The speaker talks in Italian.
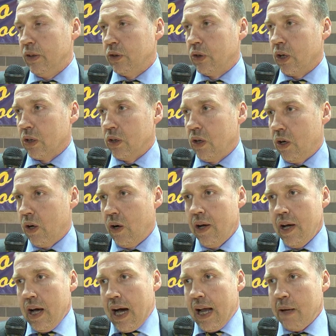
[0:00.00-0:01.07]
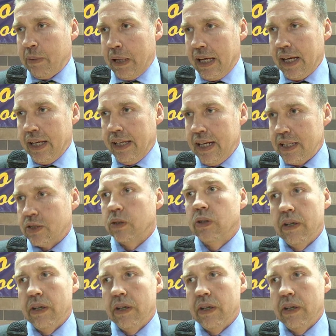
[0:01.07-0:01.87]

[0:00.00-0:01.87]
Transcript: intorno alla pallacanestro,